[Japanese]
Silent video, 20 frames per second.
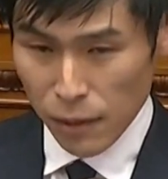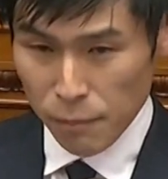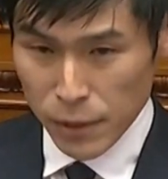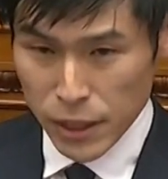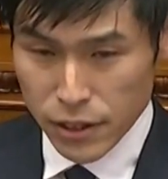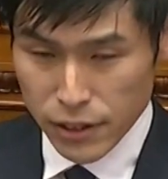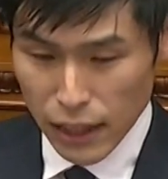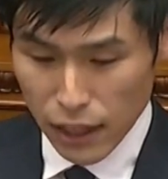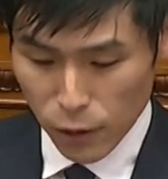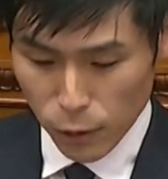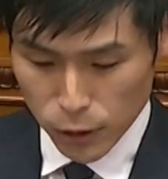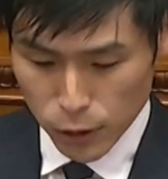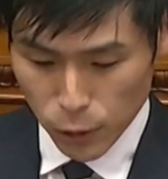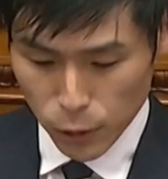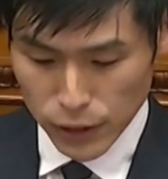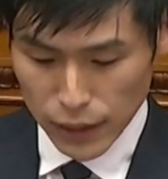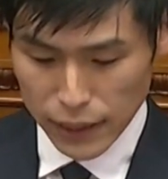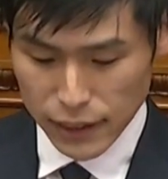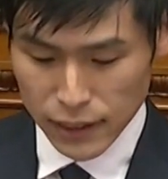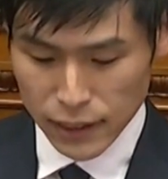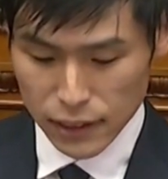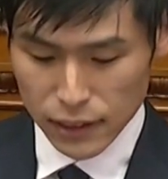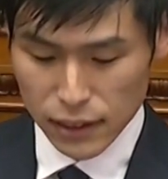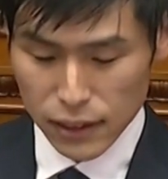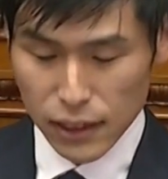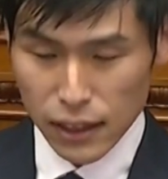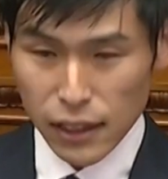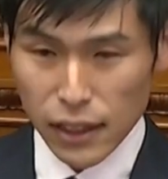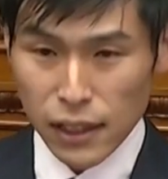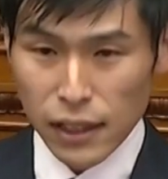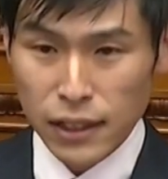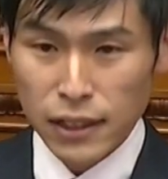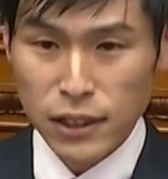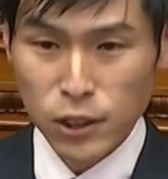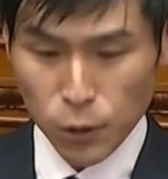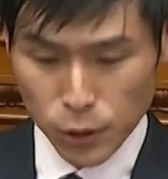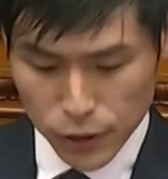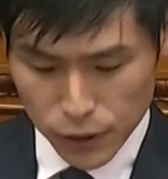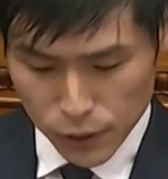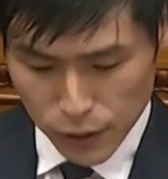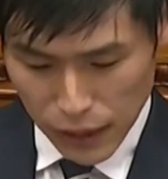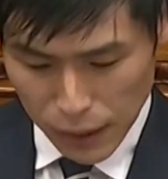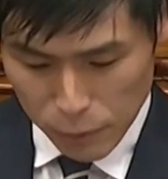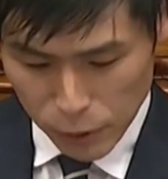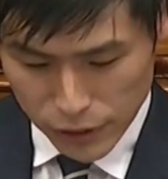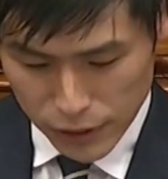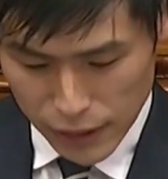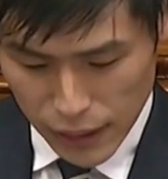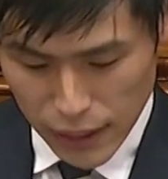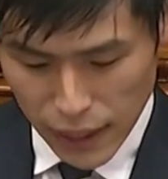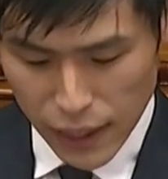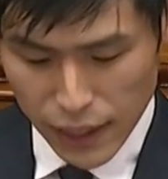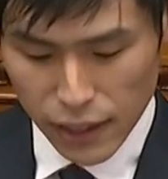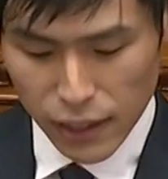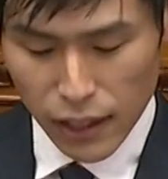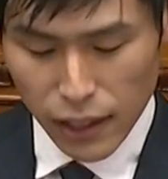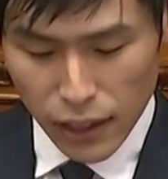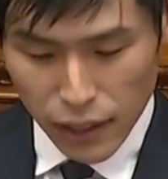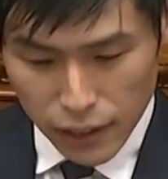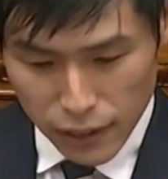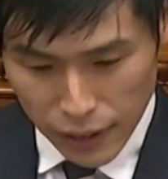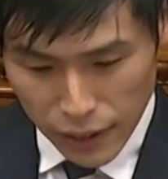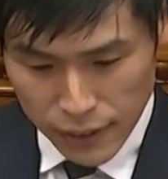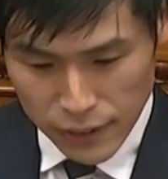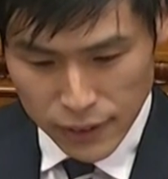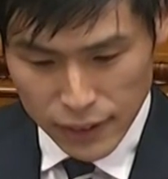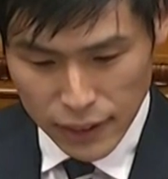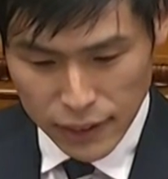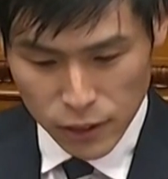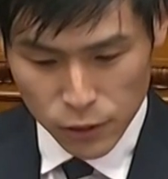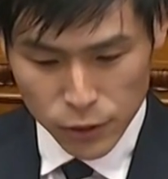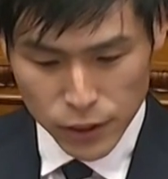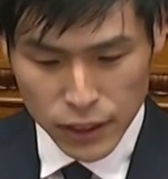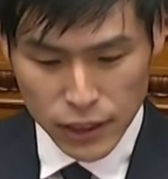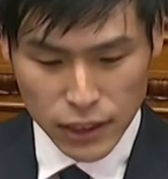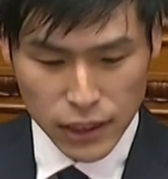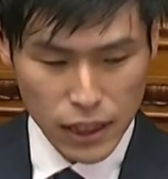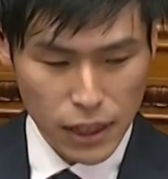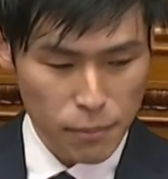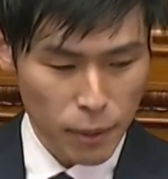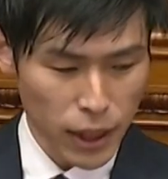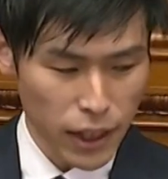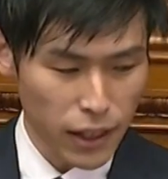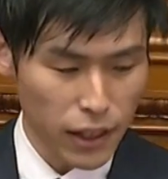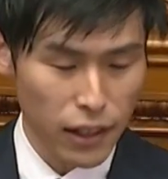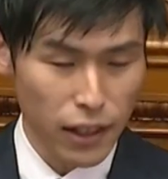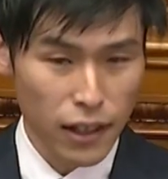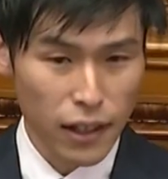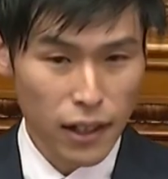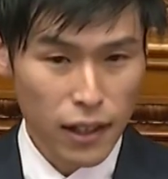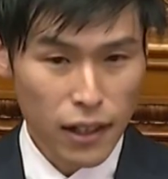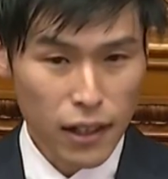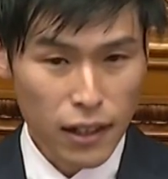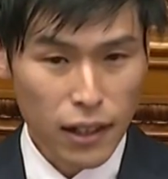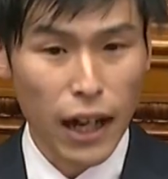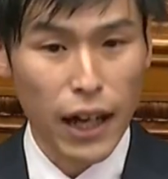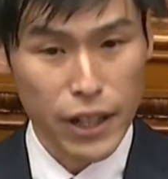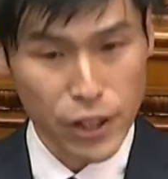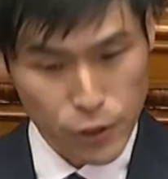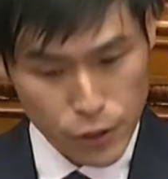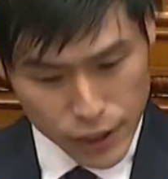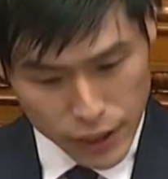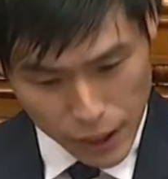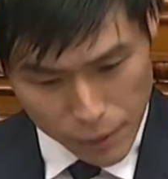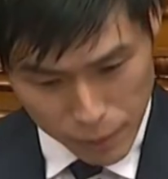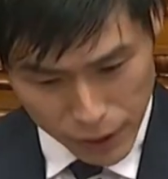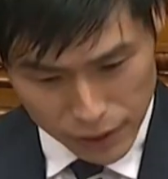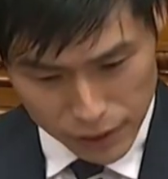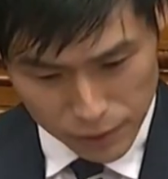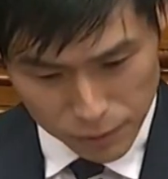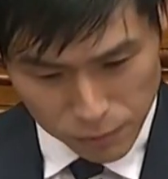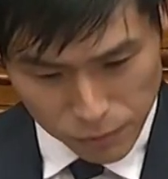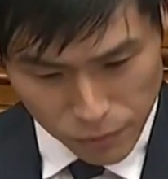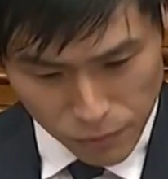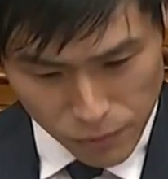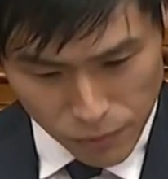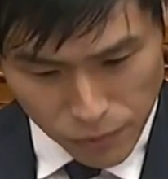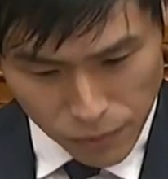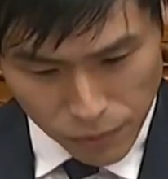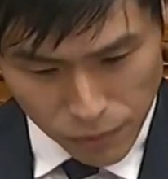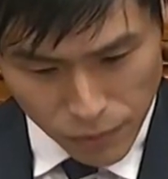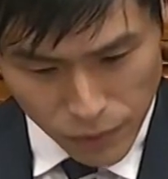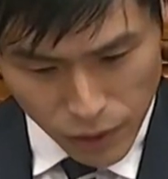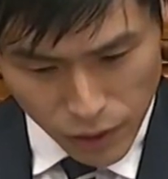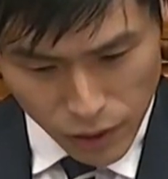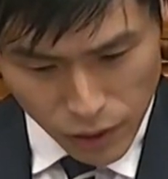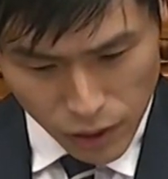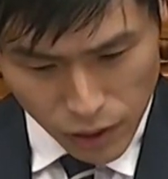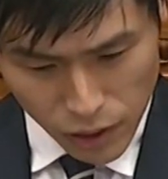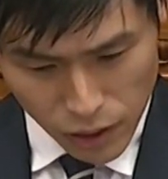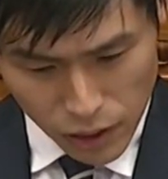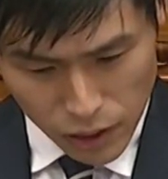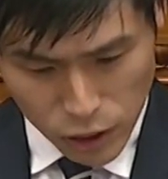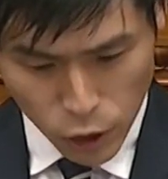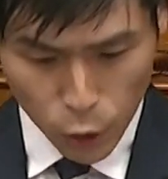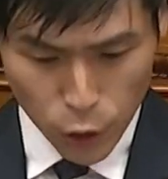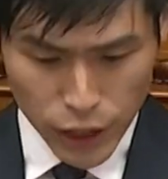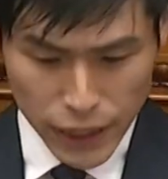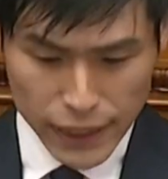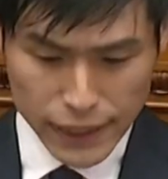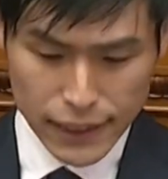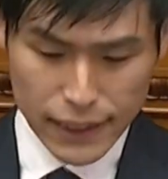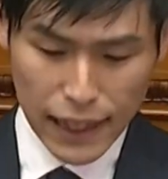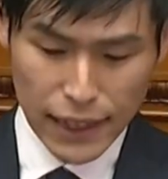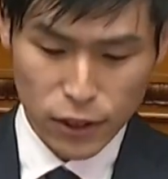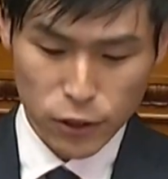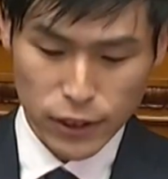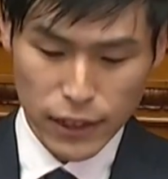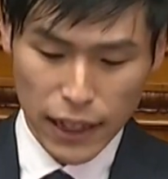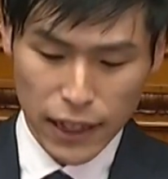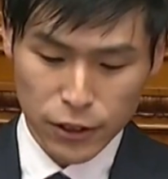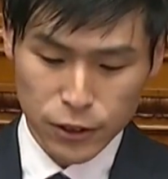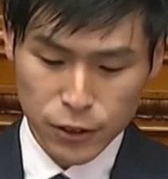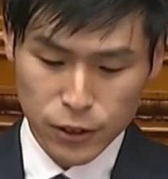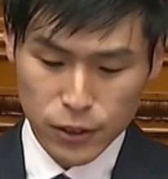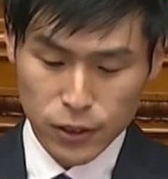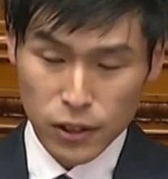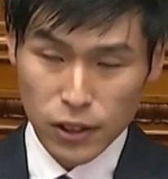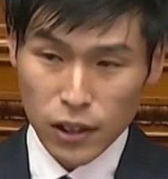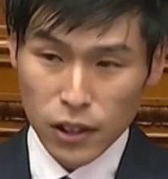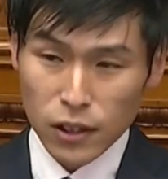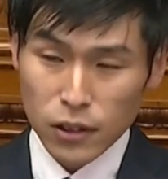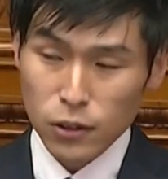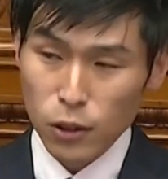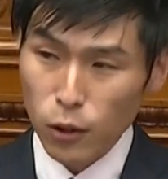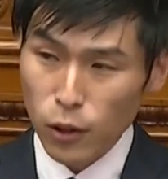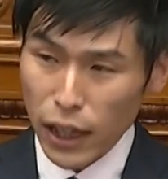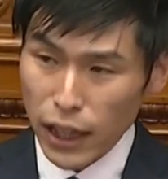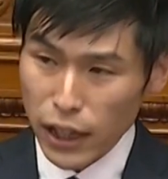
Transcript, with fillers: 自らを捜査し、起訴するかもしれない検察の人事にまで介入しています。総理に近いとされる黒